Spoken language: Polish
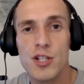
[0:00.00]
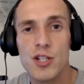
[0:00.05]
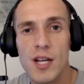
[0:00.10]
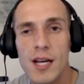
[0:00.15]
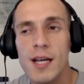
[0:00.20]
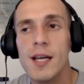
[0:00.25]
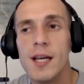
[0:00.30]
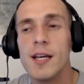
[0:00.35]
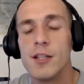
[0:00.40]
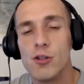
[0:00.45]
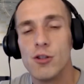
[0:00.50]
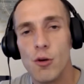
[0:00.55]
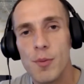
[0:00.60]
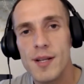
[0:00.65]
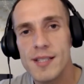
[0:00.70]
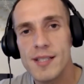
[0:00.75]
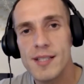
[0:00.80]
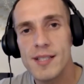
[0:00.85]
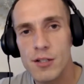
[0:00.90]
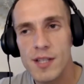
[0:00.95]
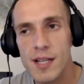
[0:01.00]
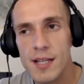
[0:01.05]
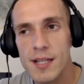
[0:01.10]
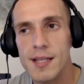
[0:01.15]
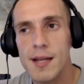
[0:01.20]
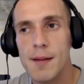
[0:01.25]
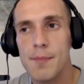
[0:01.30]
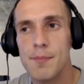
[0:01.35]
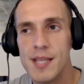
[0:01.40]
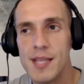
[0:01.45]
że dobre
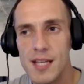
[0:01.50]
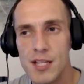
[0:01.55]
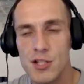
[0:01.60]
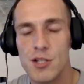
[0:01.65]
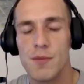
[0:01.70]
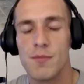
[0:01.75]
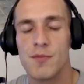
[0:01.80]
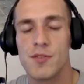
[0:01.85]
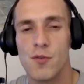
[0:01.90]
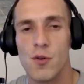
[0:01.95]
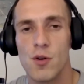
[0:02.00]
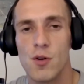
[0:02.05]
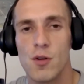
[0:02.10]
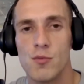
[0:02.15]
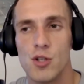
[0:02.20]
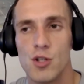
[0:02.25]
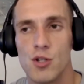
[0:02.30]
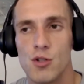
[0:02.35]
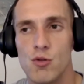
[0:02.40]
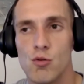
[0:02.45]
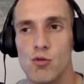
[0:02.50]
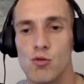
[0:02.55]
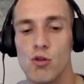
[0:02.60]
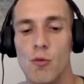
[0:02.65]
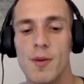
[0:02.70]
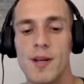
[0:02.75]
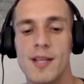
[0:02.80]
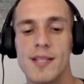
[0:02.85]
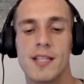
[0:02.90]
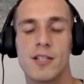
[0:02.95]
zarządzanie napięciem w swoim życiu,
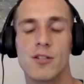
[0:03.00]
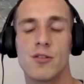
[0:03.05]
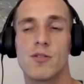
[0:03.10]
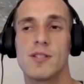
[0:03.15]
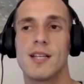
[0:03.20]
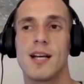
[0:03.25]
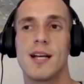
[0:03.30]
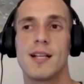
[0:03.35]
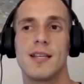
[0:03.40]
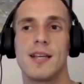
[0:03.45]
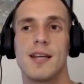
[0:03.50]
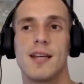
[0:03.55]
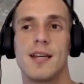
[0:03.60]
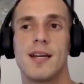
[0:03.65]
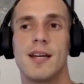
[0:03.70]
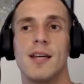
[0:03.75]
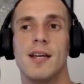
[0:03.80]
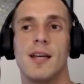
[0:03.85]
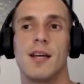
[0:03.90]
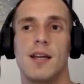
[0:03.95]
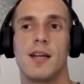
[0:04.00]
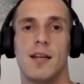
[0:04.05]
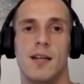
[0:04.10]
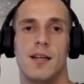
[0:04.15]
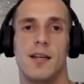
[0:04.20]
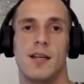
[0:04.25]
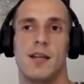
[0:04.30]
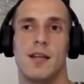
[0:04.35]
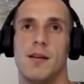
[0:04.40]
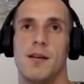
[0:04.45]
dobre zarządzanie
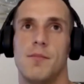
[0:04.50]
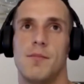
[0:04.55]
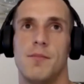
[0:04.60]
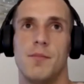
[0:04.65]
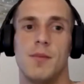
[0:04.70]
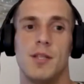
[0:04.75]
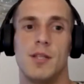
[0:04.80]
e,